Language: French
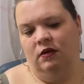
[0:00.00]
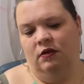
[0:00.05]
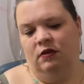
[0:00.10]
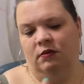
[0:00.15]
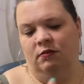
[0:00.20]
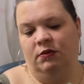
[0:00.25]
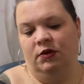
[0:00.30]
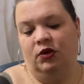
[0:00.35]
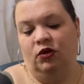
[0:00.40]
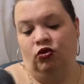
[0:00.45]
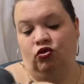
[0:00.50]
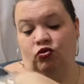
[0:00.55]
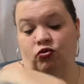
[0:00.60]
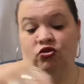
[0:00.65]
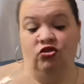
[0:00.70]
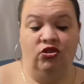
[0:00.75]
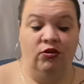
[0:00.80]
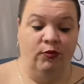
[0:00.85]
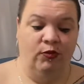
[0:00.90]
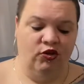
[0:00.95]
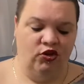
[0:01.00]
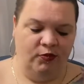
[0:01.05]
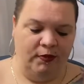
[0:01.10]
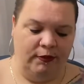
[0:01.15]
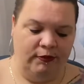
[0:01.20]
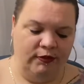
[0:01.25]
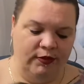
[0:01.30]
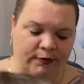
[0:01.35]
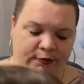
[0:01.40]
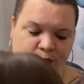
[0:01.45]
mais quand je suis chez moi, je n'ai pas
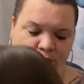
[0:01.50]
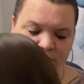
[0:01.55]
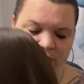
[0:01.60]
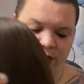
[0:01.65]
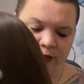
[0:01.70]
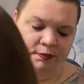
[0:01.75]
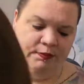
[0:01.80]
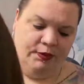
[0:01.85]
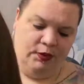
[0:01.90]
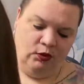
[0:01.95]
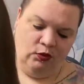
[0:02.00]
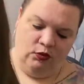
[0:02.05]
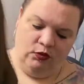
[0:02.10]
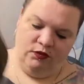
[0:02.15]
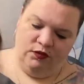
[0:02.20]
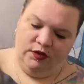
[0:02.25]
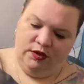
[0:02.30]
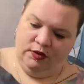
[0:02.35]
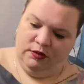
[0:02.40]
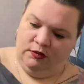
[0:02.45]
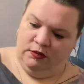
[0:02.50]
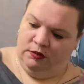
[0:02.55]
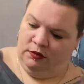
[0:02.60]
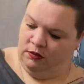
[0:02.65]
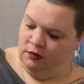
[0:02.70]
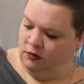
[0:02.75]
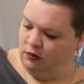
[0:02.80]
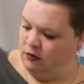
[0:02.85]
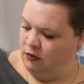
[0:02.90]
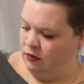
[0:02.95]
besoin de porter une perruque.
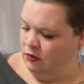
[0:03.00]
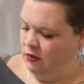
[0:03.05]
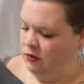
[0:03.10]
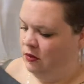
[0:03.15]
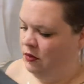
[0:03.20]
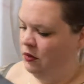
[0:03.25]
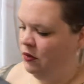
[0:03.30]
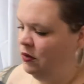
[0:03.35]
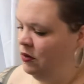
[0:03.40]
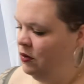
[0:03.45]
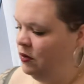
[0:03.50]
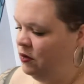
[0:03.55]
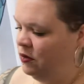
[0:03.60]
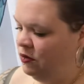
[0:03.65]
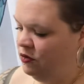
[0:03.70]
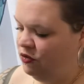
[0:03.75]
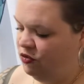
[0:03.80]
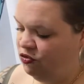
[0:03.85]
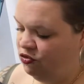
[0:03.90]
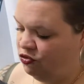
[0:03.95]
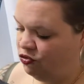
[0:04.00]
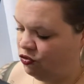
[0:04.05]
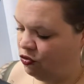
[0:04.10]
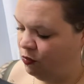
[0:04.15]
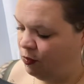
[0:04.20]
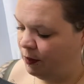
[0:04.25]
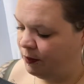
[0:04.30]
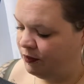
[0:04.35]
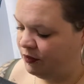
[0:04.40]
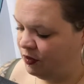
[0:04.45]
C'est juste que
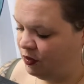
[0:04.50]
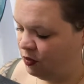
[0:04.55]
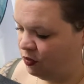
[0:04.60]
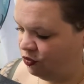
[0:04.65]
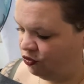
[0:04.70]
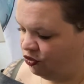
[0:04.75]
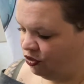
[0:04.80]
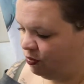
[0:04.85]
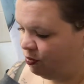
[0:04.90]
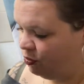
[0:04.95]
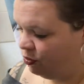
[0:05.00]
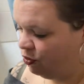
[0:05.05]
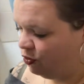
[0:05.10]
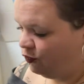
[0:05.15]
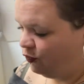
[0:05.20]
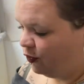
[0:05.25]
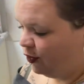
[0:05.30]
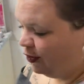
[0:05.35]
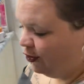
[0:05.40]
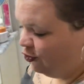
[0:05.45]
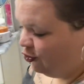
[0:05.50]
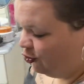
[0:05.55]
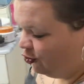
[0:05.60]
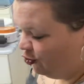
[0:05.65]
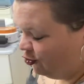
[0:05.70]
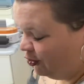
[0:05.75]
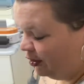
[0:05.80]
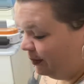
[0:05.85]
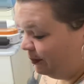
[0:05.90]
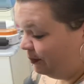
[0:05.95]
moi, psychologiquement, devant les gens,
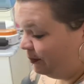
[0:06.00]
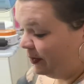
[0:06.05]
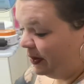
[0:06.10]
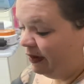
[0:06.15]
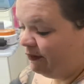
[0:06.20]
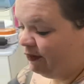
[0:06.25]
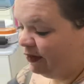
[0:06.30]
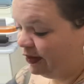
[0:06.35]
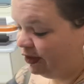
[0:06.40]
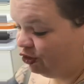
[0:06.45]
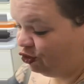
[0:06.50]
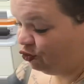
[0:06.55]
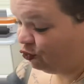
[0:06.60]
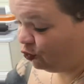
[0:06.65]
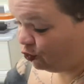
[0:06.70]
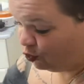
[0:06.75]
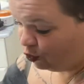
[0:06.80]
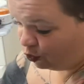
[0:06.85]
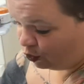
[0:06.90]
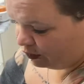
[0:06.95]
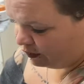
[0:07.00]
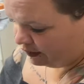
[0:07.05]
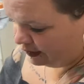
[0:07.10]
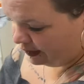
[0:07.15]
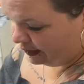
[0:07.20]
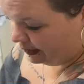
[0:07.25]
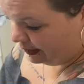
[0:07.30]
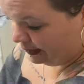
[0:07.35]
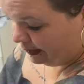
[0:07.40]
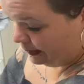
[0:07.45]
je n'aime pas avoir des cheveux courts.
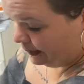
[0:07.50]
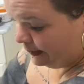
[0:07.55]
C'est